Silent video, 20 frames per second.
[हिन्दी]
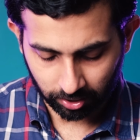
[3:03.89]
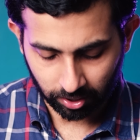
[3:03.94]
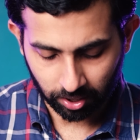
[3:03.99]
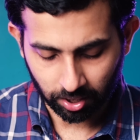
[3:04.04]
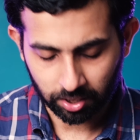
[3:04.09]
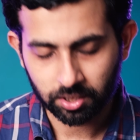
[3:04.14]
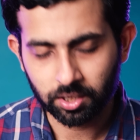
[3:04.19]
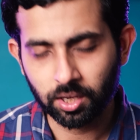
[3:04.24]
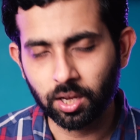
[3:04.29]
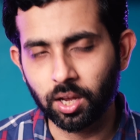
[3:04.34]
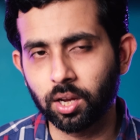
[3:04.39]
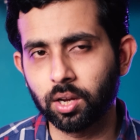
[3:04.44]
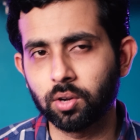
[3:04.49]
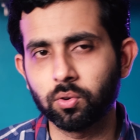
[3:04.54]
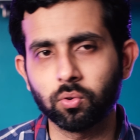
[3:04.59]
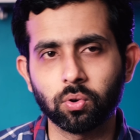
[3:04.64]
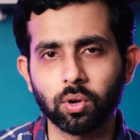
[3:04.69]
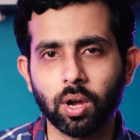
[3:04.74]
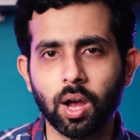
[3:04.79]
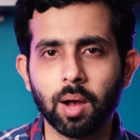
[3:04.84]
करता है ये
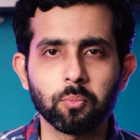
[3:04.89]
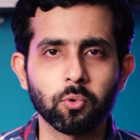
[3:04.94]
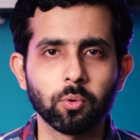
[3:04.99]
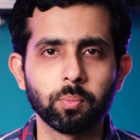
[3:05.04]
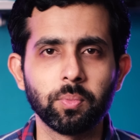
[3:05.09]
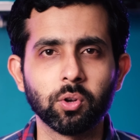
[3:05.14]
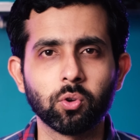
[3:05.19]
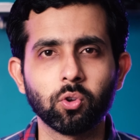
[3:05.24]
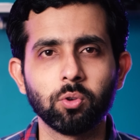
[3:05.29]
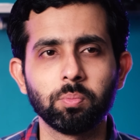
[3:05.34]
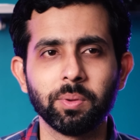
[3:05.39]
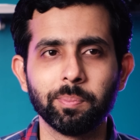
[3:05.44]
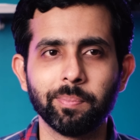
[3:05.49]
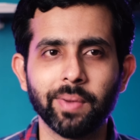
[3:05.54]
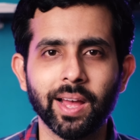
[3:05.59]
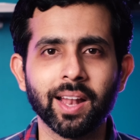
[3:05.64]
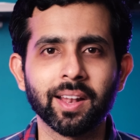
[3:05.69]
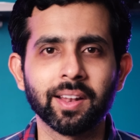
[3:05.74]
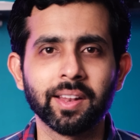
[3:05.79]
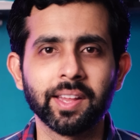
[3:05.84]
आपको बिल्कुल भी
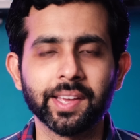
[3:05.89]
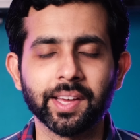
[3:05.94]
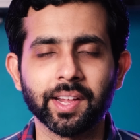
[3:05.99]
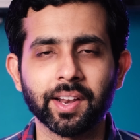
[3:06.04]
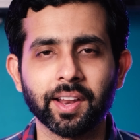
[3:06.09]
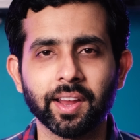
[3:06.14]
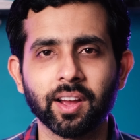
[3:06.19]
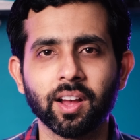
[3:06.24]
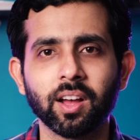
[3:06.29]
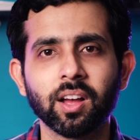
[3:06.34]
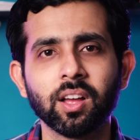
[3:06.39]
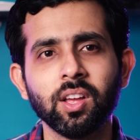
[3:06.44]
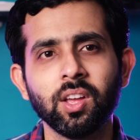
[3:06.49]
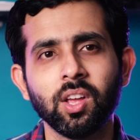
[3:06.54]
बैन नहीं करेगा